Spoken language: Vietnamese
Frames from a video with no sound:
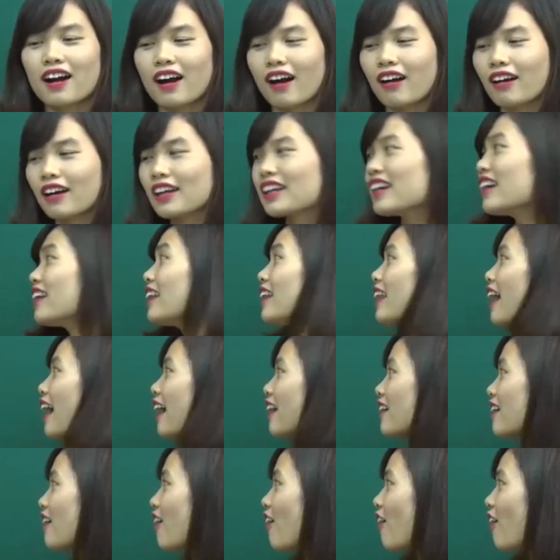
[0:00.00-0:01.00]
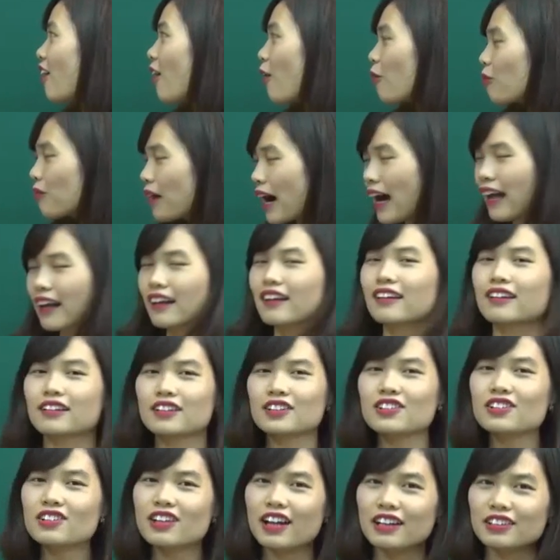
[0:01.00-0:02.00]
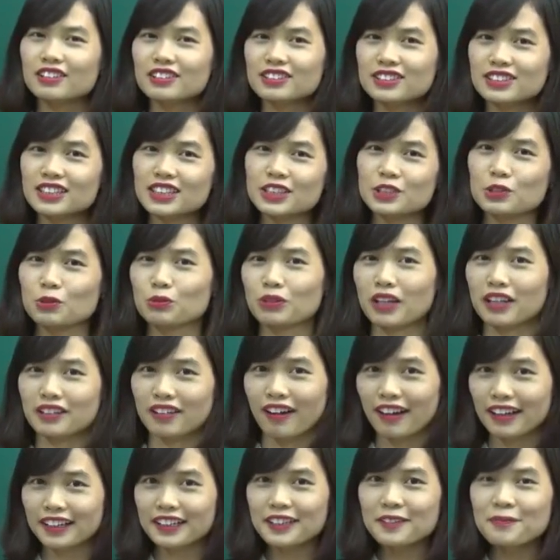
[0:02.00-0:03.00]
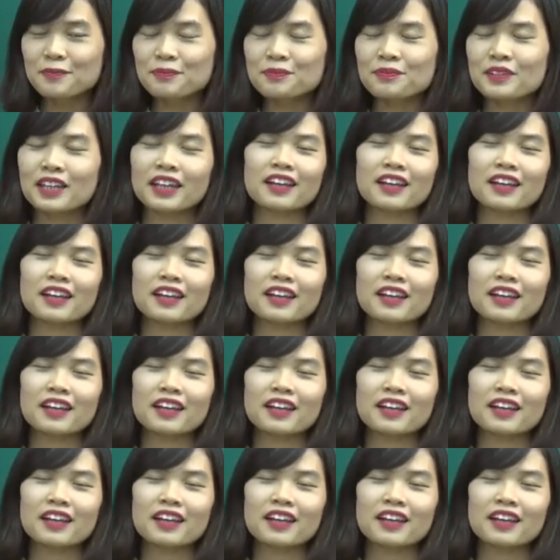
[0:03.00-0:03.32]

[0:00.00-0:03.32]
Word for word: có nghĩa là nó không hẳn như là những gì chúng ta thấy.